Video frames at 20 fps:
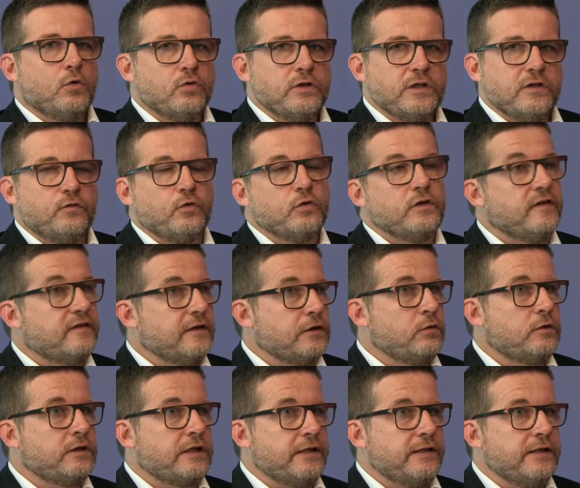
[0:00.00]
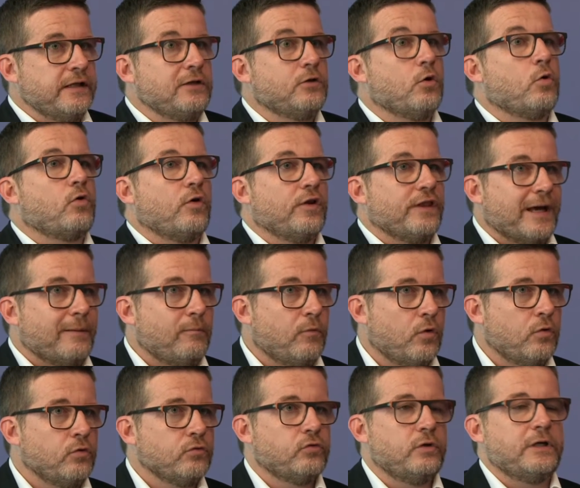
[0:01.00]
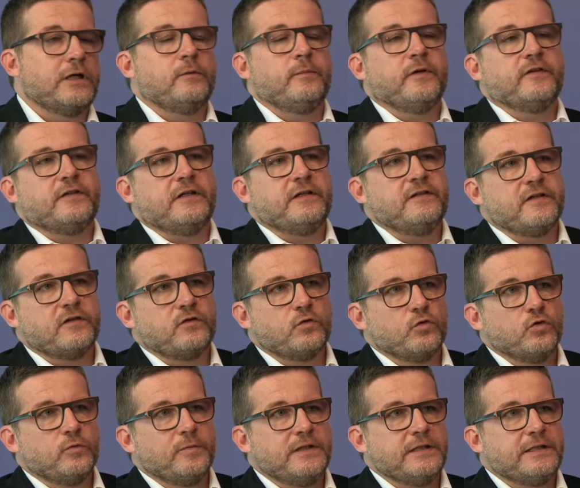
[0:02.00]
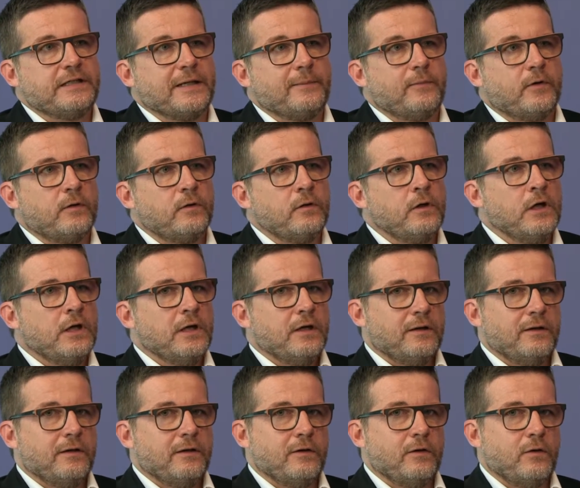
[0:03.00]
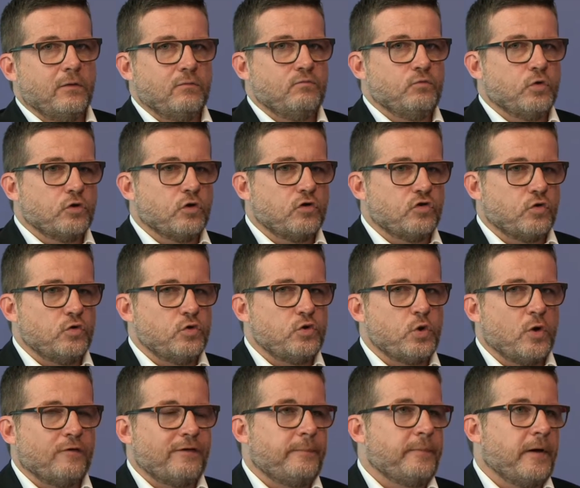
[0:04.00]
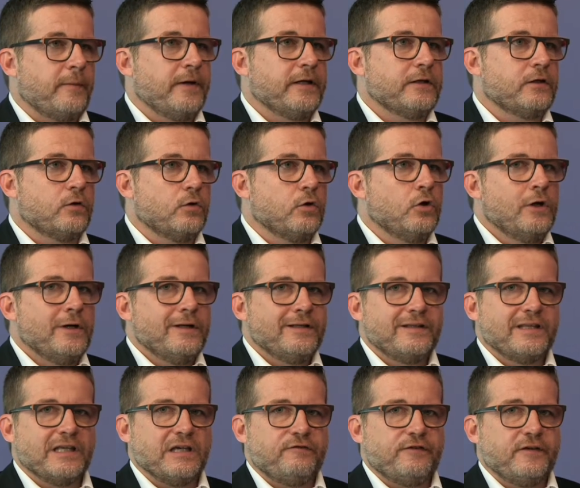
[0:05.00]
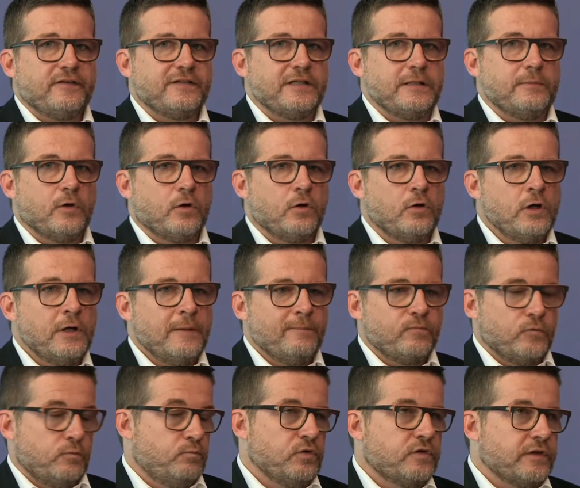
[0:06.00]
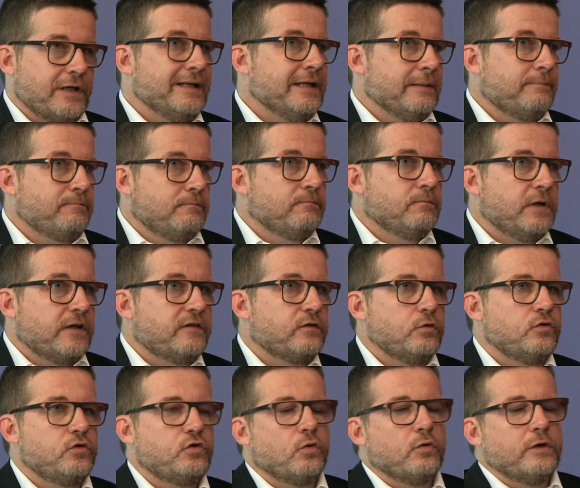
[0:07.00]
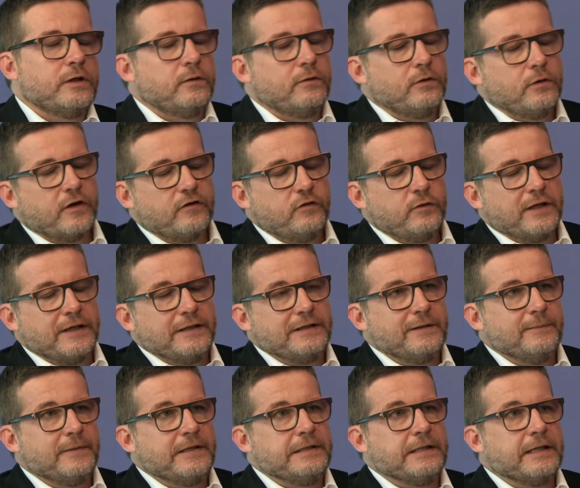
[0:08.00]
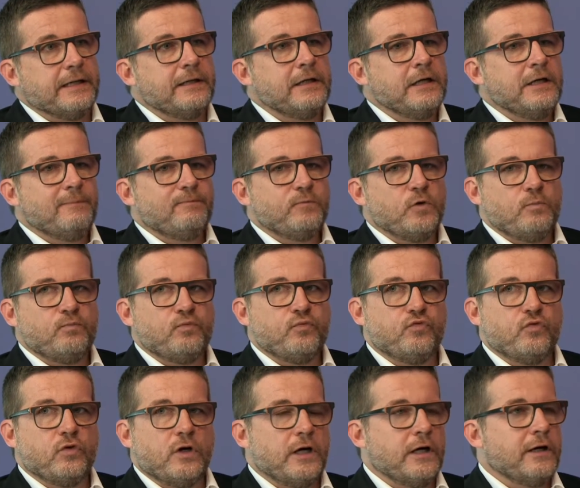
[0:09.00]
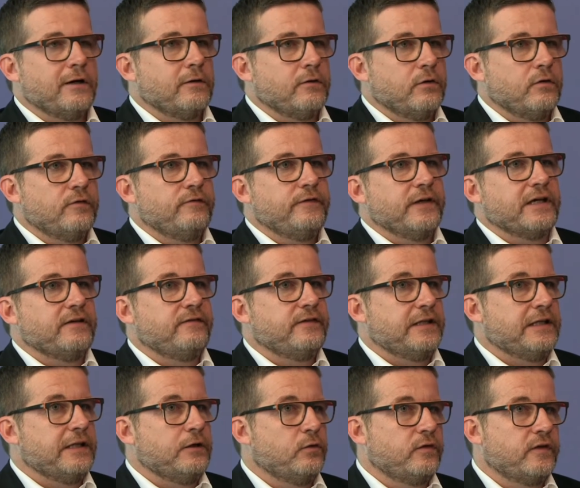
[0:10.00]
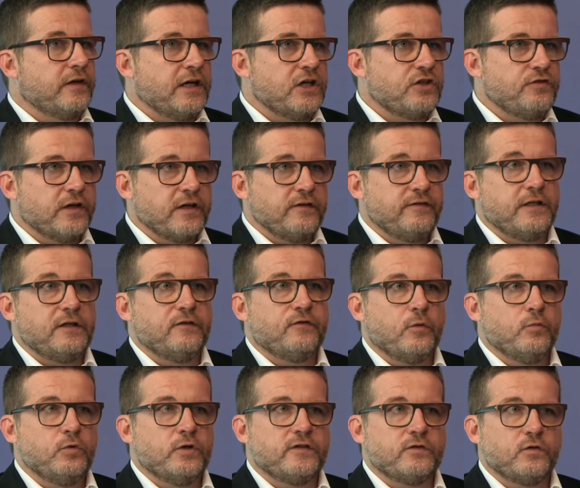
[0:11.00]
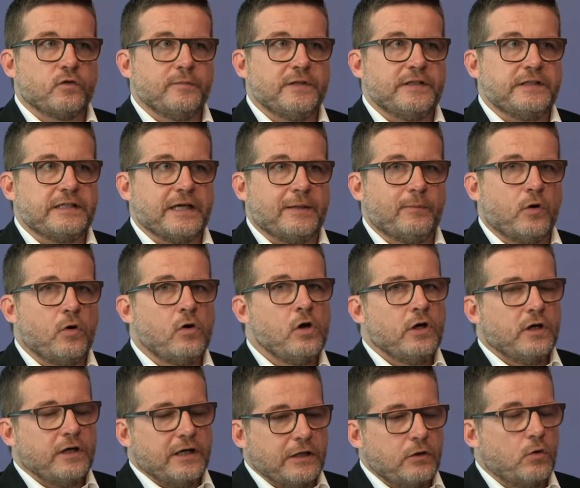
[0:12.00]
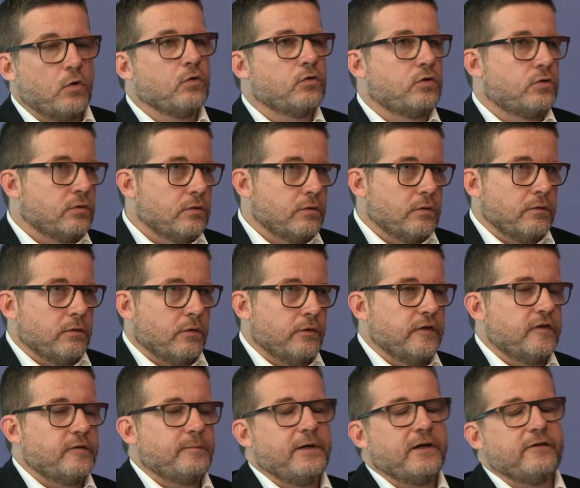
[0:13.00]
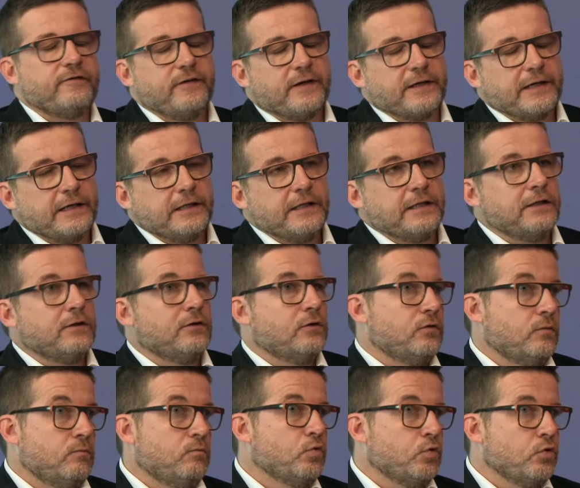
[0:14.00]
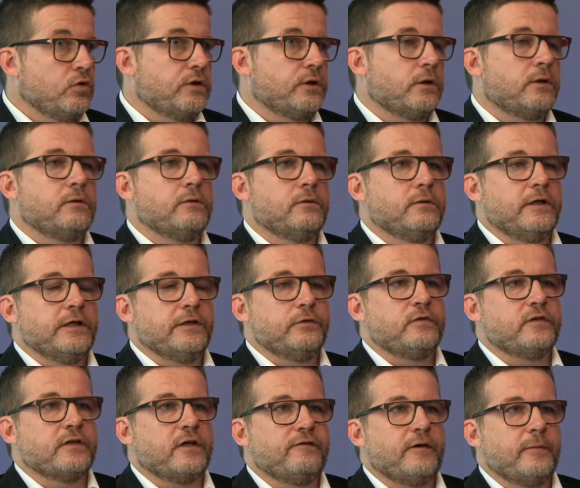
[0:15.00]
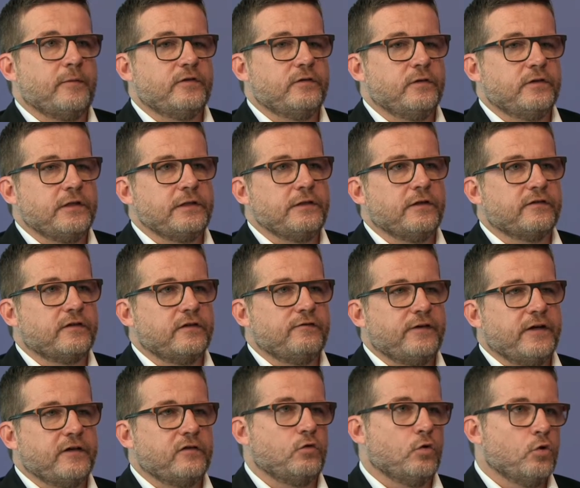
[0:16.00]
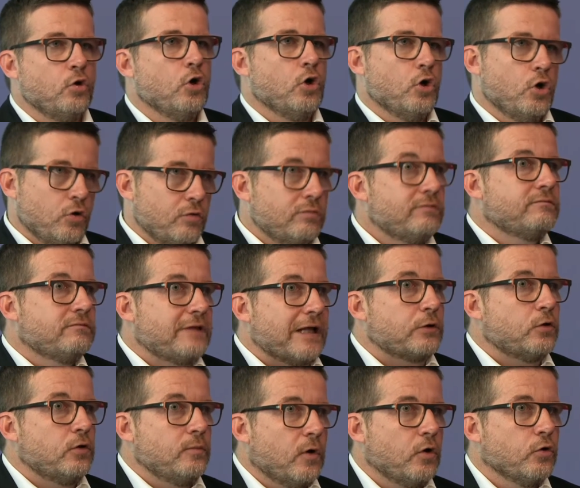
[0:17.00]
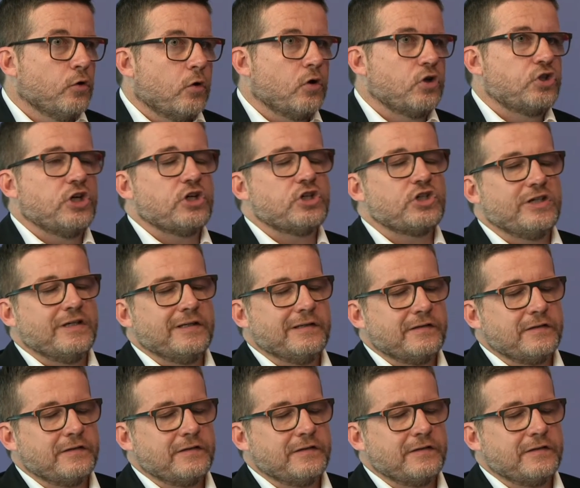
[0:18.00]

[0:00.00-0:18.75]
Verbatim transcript: au niveau des études cliniques, donc en amont de la commercialisation du médicament. Euh, notre solution va permettre très facilement puisque la solution et le, résultat est immédiat, de pouvoir euh, vérifier des dosages, vérifier des formulations de médicaments. Et donc, euh, on espère faire gagner euh, beaucoup de temps à l'industrie pharmaceutique dans cette phase de, tâtonnement de recherche qui est